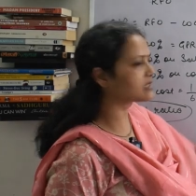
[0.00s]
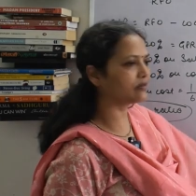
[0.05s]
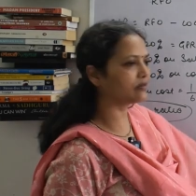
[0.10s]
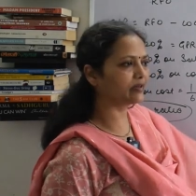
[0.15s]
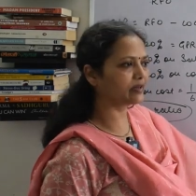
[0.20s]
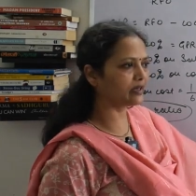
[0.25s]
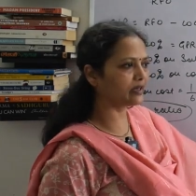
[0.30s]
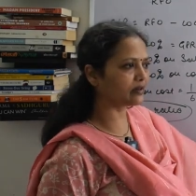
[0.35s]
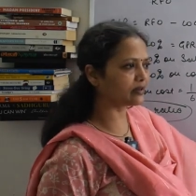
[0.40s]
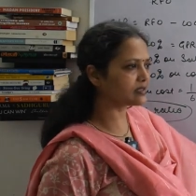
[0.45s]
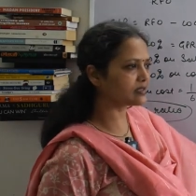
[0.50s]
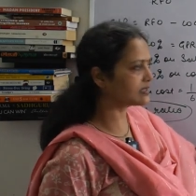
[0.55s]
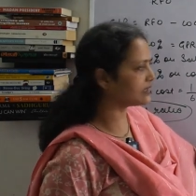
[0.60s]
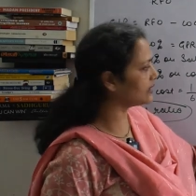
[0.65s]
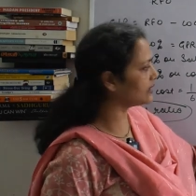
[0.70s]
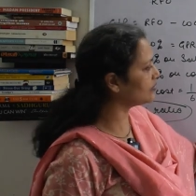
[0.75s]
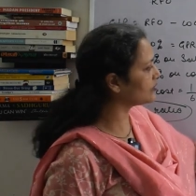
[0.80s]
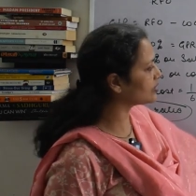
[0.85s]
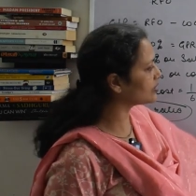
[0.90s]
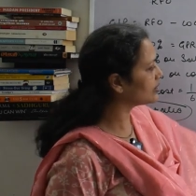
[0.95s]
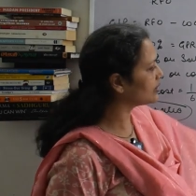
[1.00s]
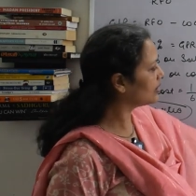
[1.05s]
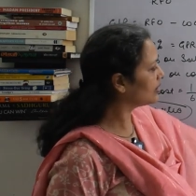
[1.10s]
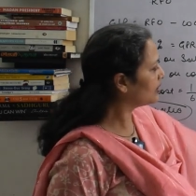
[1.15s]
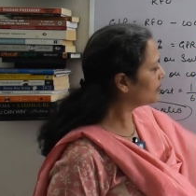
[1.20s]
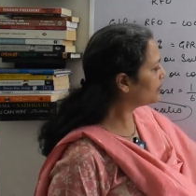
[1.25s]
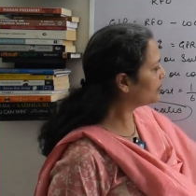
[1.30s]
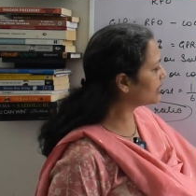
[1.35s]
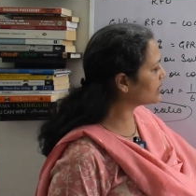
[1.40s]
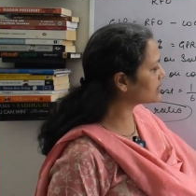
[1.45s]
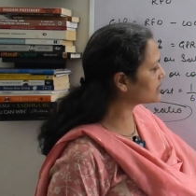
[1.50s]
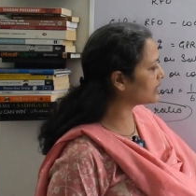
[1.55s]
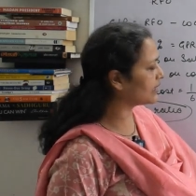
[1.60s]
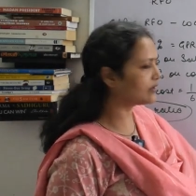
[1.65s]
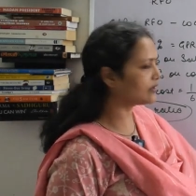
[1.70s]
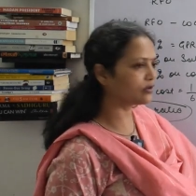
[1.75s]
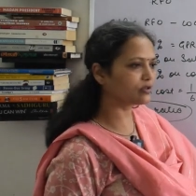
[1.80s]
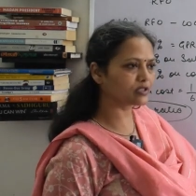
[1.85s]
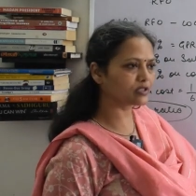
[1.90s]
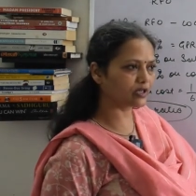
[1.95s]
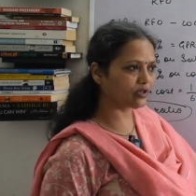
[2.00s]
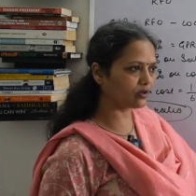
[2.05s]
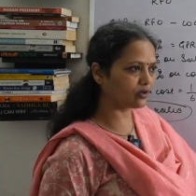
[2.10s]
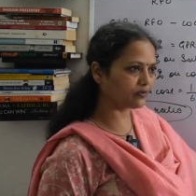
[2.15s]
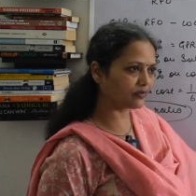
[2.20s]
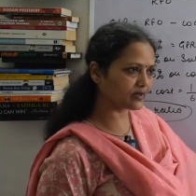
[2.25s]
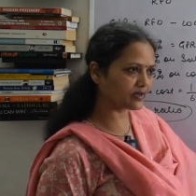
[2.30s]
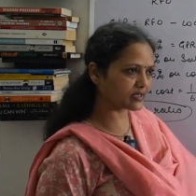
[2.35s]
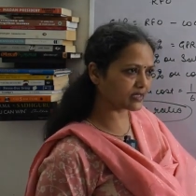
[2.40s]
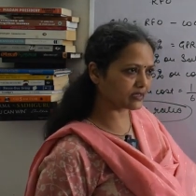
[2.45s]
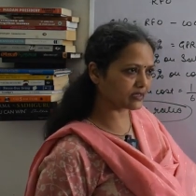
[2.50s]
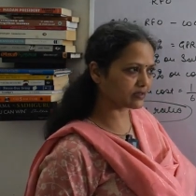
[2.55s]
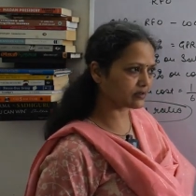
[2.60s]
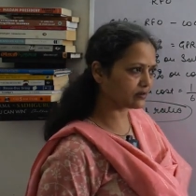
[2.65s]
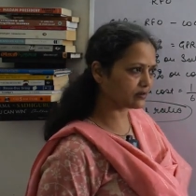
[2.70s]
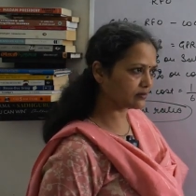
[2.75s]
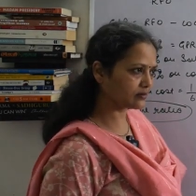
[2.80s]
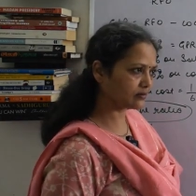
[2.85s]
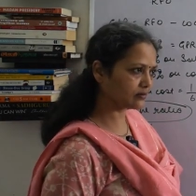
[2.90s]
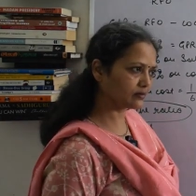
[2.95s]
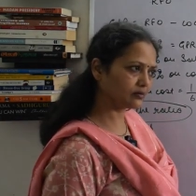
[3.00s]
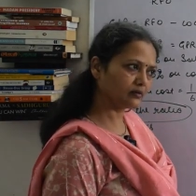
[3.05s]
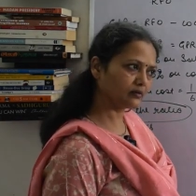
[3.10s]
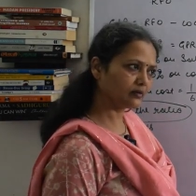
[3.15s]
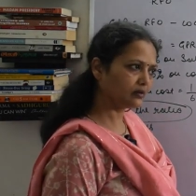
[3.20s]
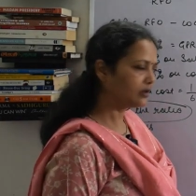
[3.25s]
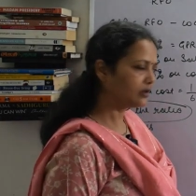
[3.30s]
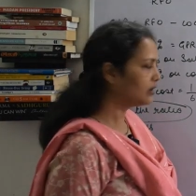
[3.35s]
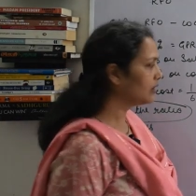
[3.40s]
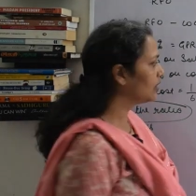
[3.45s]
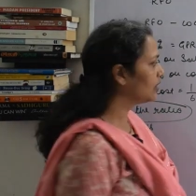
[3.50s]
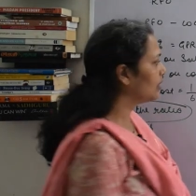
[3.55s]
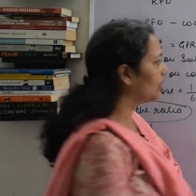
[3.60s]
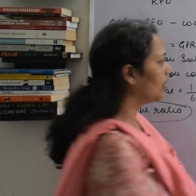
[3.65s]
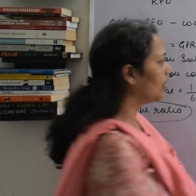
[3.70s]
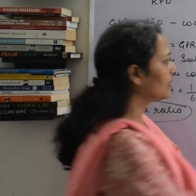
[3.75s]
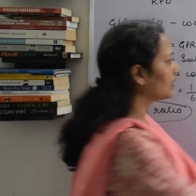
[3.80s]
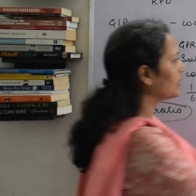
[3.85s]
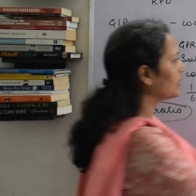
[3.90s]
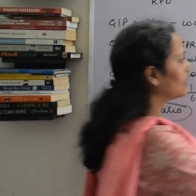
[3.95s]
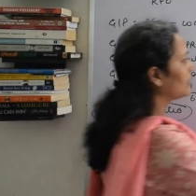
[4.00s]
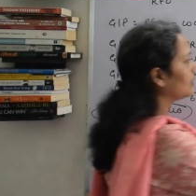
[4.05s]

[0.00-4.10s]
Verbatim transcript: डिविडेंड रिसीव्ड प्लस गेन ऑन सेल ऑफ असेट और